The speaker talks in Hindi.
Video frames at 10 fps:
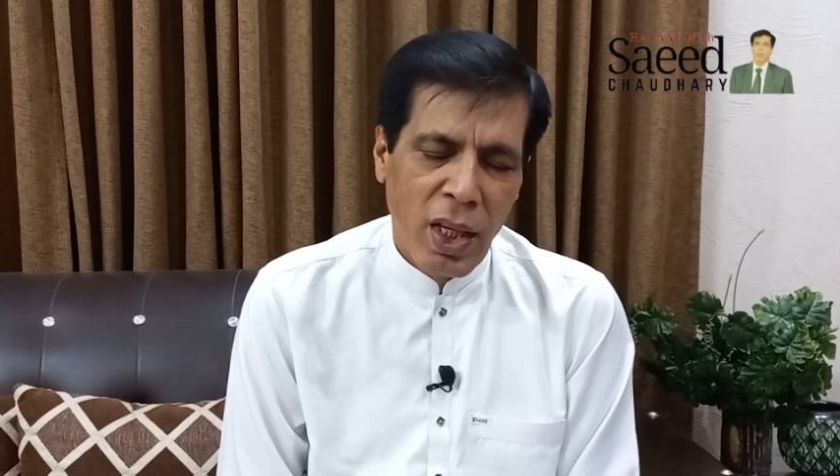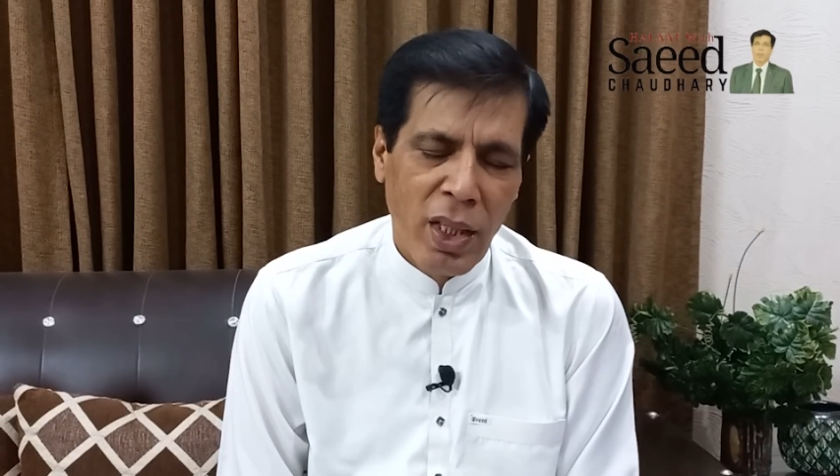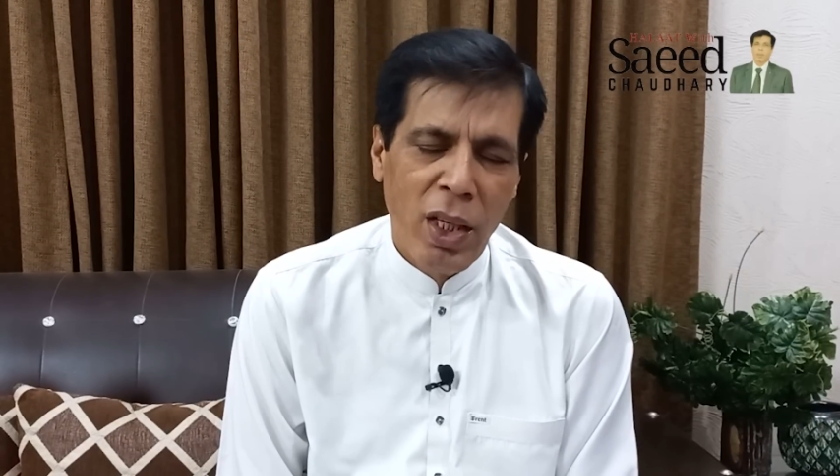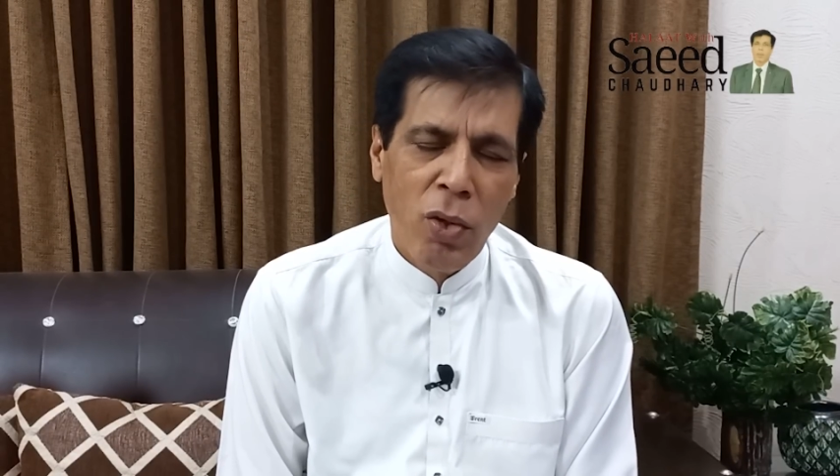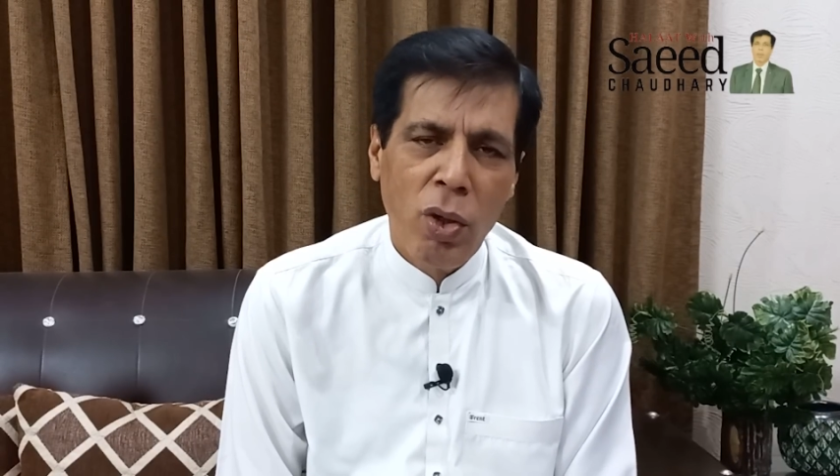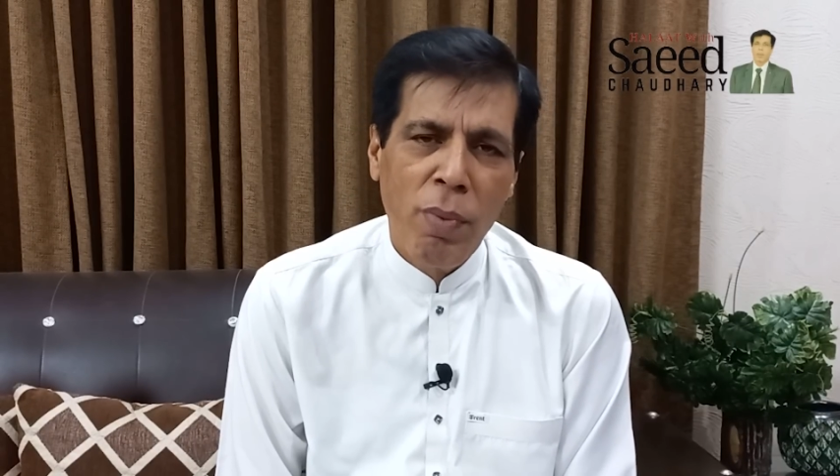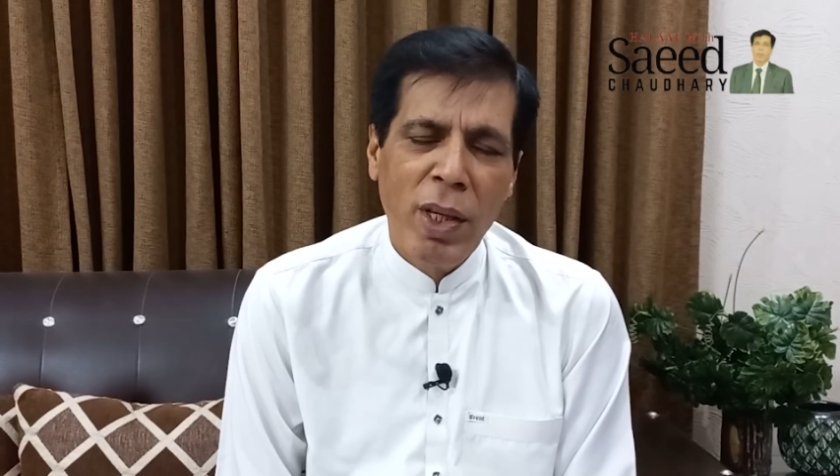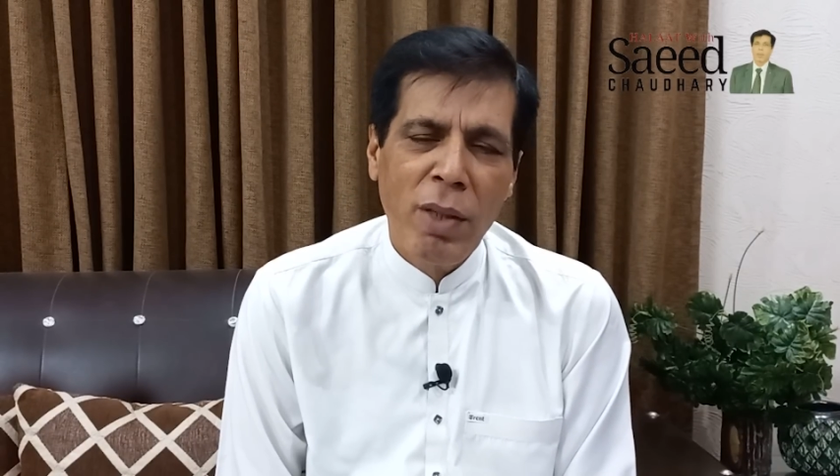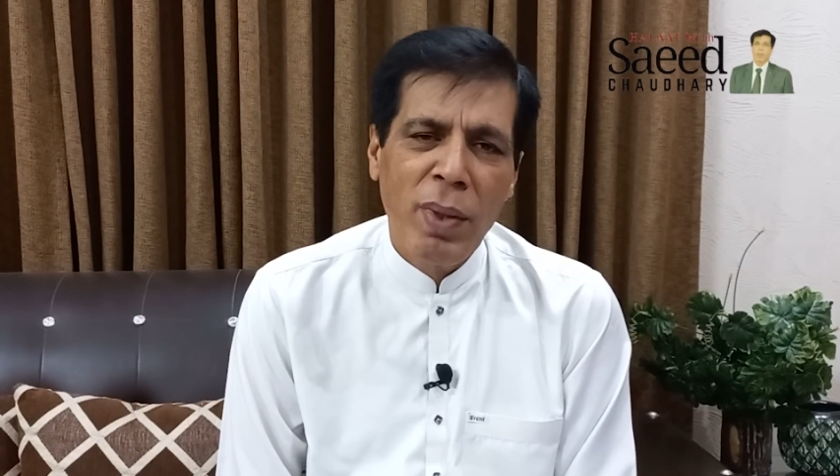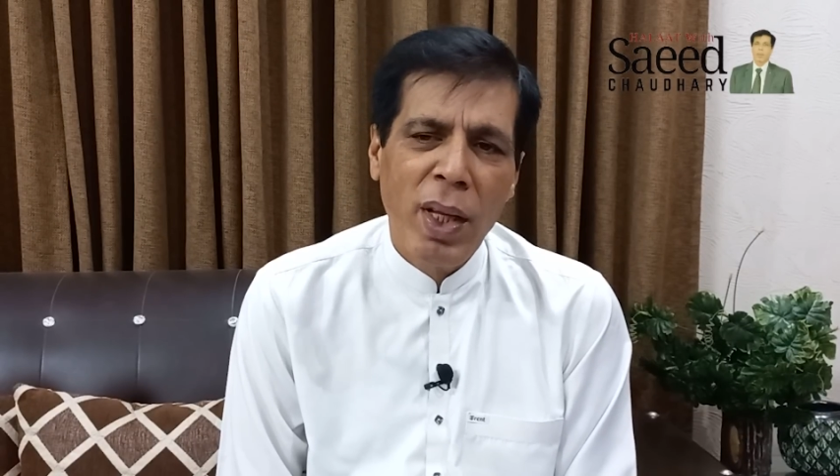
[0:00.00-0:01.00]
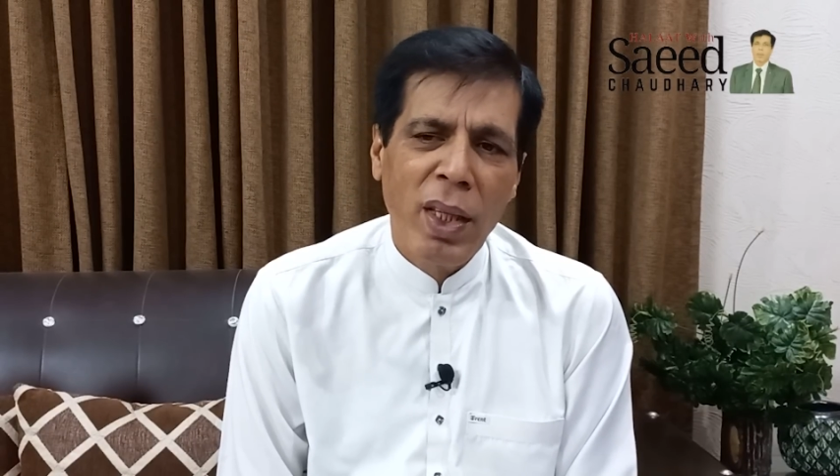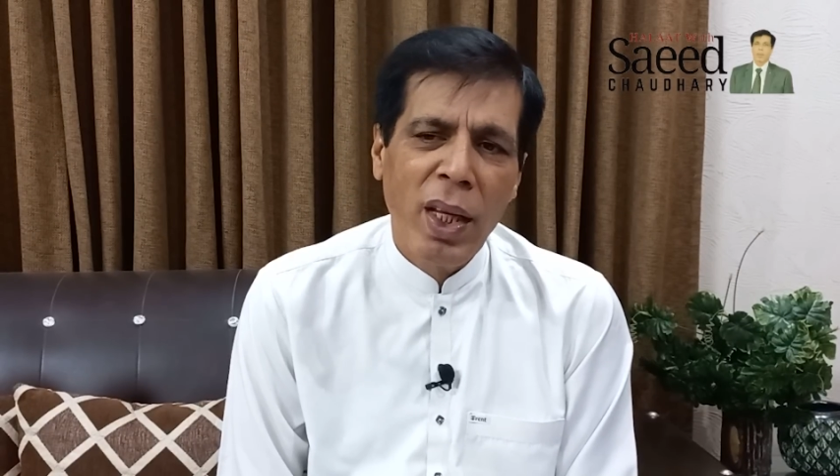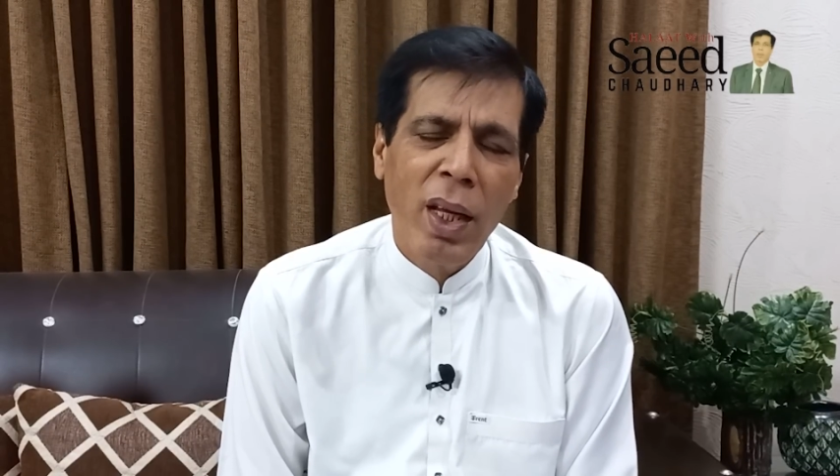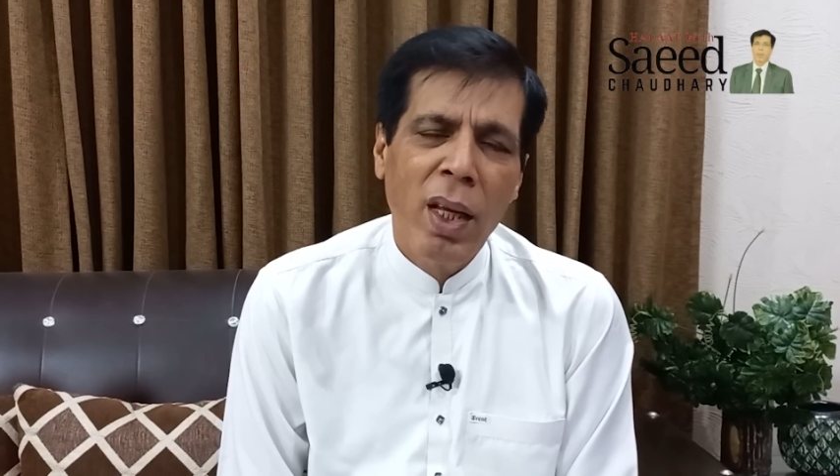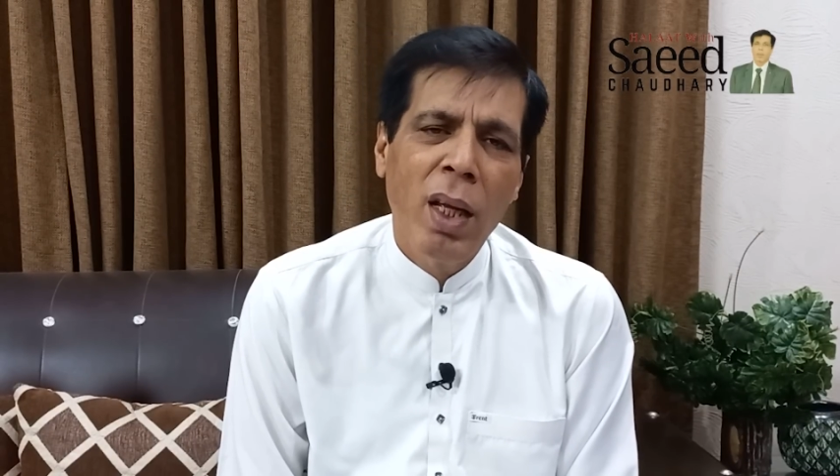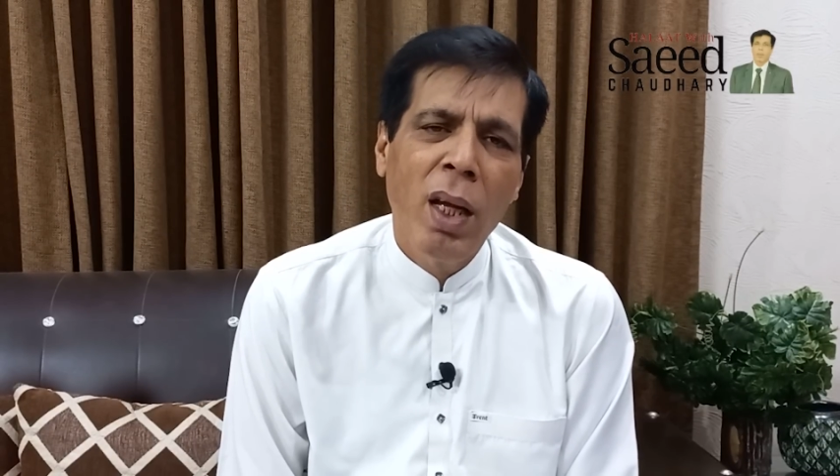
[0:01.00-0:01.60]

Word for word: कितने रुकनी बेंच बनाते हैं